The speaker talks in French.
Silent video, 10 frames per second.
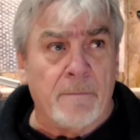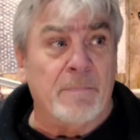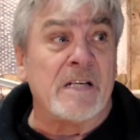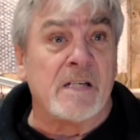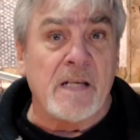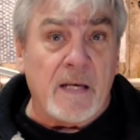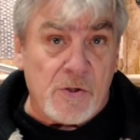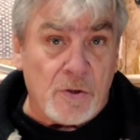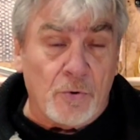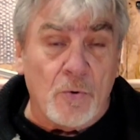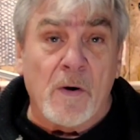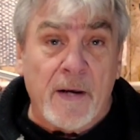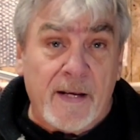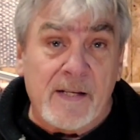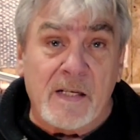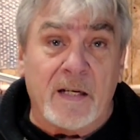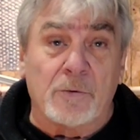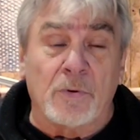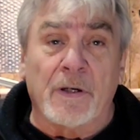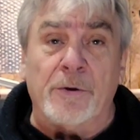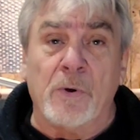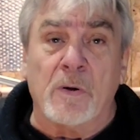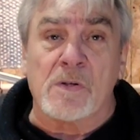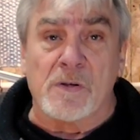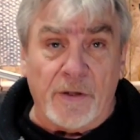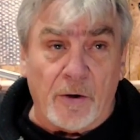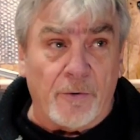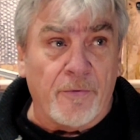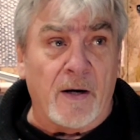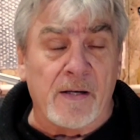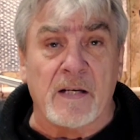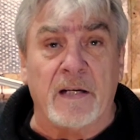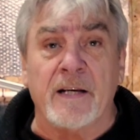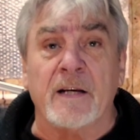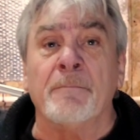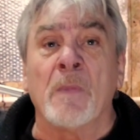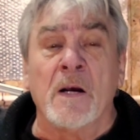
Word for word: Mais ce qu'il y a surtout, et c'est là toute la nuance en allant voir un cellier,